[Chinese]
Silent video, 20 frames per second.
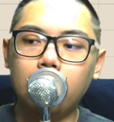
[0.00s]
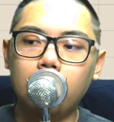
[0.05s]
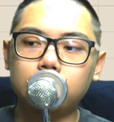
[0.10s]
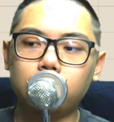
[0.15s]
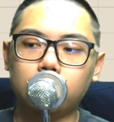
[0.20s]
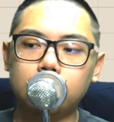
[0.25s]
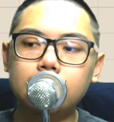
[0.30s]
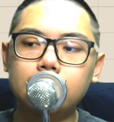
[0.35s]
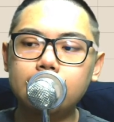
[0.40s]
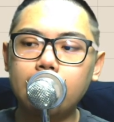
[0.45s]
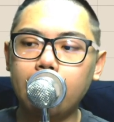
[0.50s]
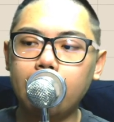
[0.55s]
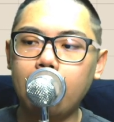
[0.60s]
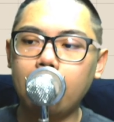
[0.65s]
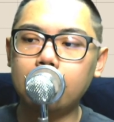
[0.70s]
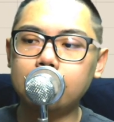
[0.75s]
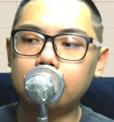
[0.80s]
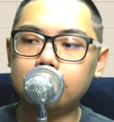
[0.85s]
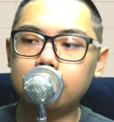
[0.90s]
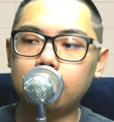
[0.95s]
首先，现在
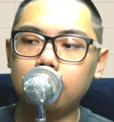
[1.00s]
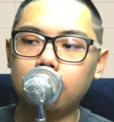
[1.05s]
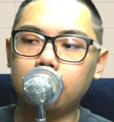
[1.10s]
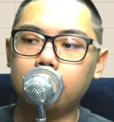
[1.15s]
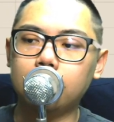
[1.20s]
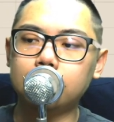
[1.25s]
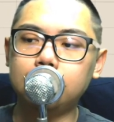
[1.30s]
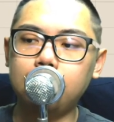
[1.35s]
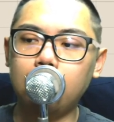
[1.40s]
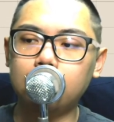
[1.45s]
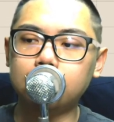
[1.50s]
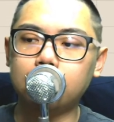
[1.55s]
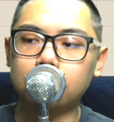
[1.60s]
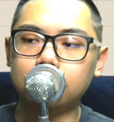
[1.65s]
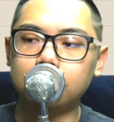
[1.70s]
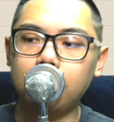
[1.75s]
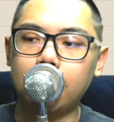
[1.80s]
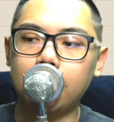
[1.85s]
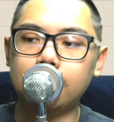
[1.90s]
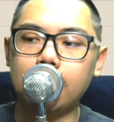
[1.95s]
看一下今天的一个上
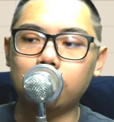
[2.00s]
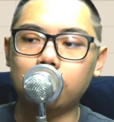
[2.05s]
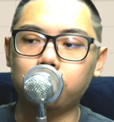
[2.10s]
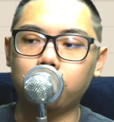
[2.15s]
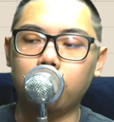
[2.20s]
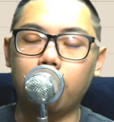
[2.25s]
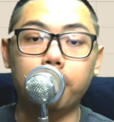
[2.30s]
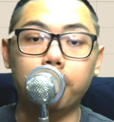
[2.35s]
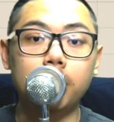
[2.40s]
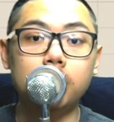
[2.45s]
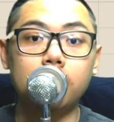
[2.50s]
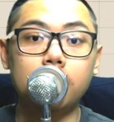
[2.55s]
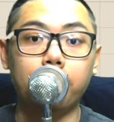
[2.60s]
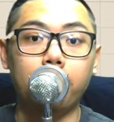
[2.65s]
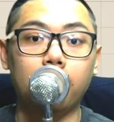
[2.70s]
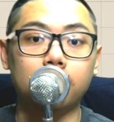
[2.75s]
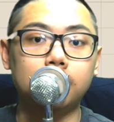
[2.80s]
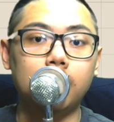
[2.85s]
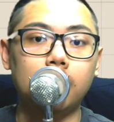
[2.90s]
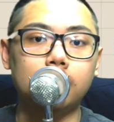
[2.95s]
冷下热加速，很明显
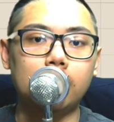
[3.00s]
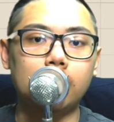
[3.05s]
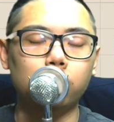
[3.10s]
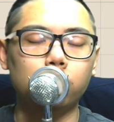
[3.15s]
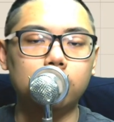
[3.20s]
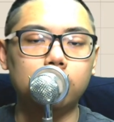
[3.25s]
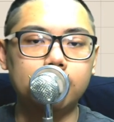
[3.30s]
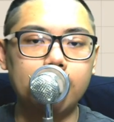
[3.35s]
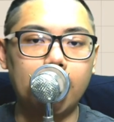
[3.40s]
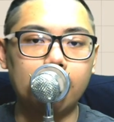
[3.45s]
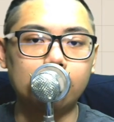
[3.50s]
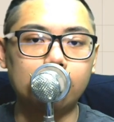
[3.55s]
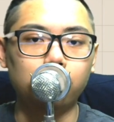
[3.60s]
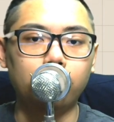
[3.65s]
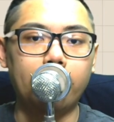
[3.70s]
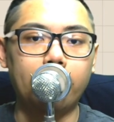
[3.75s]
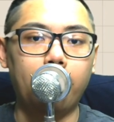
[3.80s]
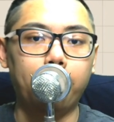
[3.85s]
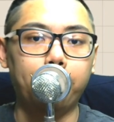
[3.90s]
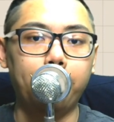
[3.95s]
嘛，上冷加速是下热加
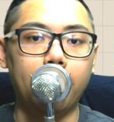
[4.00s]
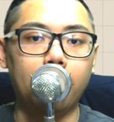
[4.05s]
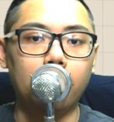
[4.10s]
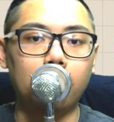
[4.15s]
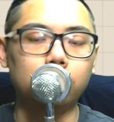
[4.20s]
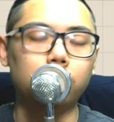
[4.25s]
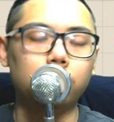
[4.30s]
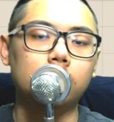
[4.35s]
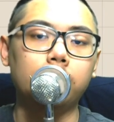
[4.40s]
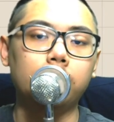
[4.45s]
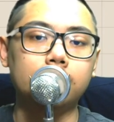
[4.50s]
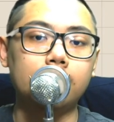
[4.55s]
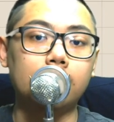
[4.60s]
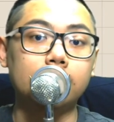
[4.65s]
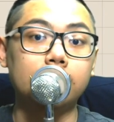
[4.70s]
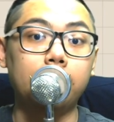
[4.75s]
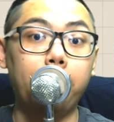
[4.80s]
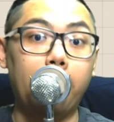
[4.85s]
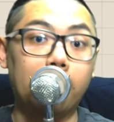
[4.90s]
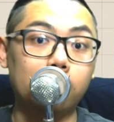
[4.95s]
速两倍啊，所以基本上
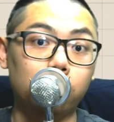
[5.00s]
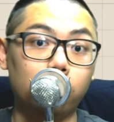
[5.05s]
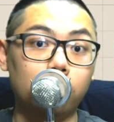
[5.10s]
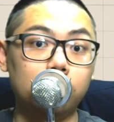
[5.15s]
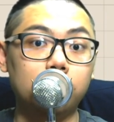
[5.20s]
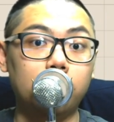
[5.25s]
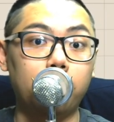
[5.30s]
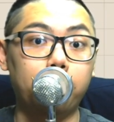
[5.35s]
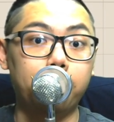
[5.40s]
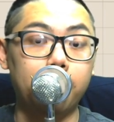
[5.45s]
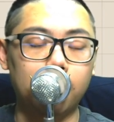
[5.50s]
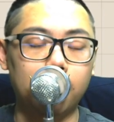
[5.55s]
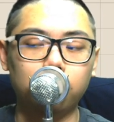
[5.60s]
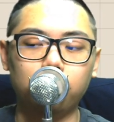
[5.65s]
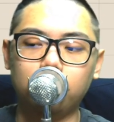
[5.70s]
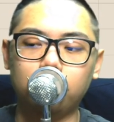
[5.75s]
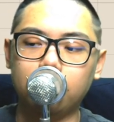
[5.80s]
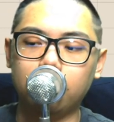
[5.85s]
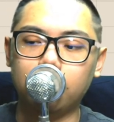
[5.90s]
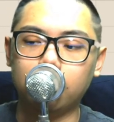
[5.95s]
今天盘绝对是一个偏
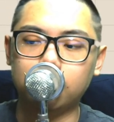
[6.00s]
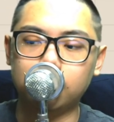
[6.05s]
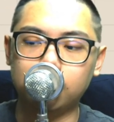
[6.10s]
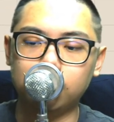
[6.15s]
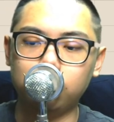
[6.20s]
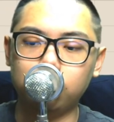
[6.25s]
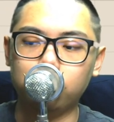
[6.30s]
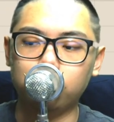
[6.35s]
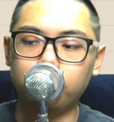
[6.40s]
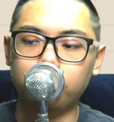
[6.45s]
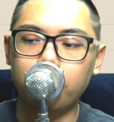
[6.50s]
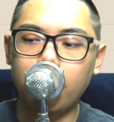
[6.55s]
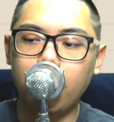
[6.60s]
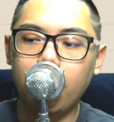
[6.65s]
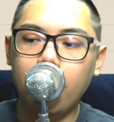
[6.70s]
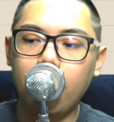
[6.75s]
多的一个格局。